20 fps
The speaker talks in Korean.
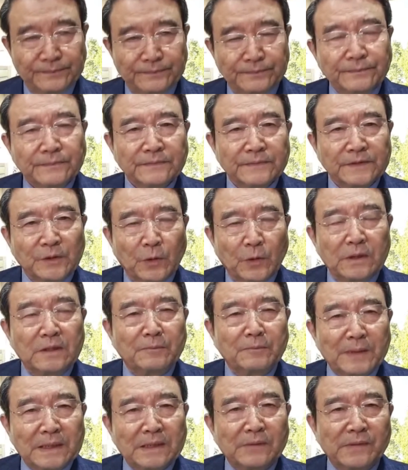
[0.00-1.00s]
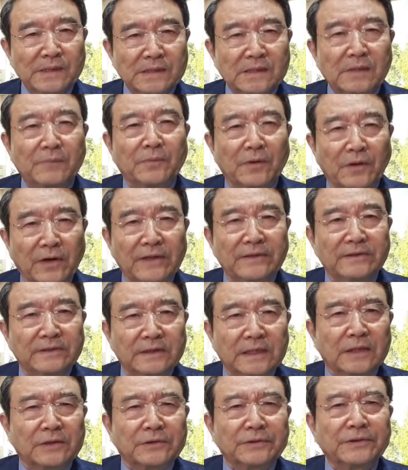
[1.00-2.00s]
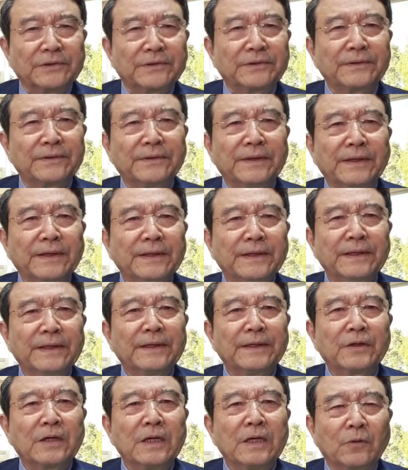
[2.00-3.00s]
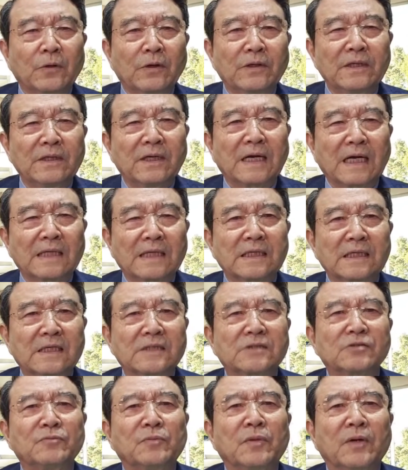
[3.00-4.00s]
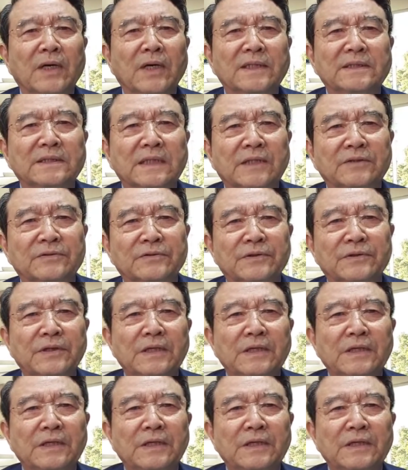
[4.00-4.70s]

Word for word: 응? 월급 받으면서 뭐 했느냐고. 에? 예? 권력 가져가지고 뭐 했냐고.